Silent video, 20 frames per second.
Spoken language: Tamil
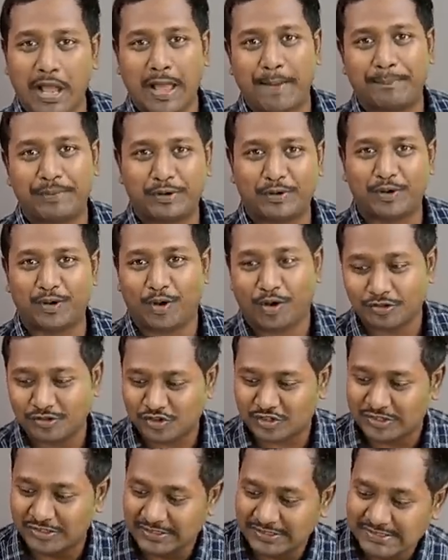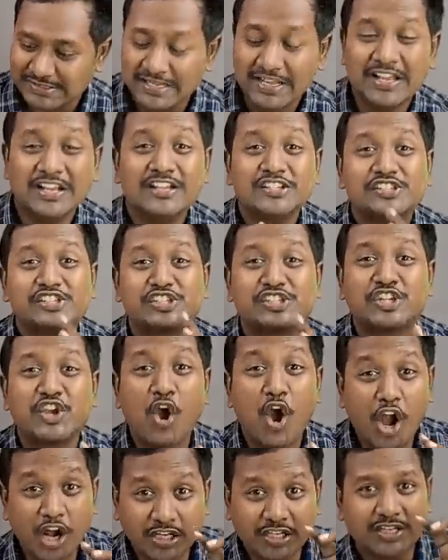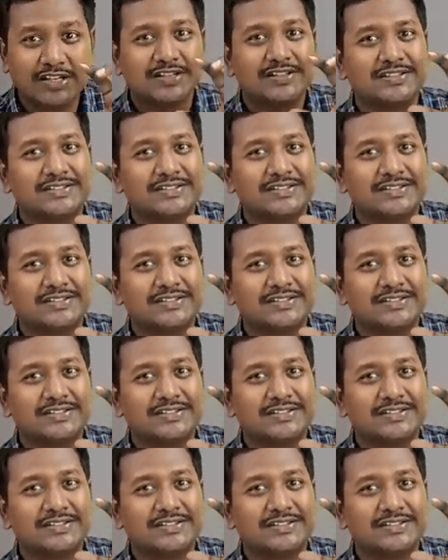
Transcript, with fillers: ஹாப்பி டு லான்ச் திஸ் ஷார்ட்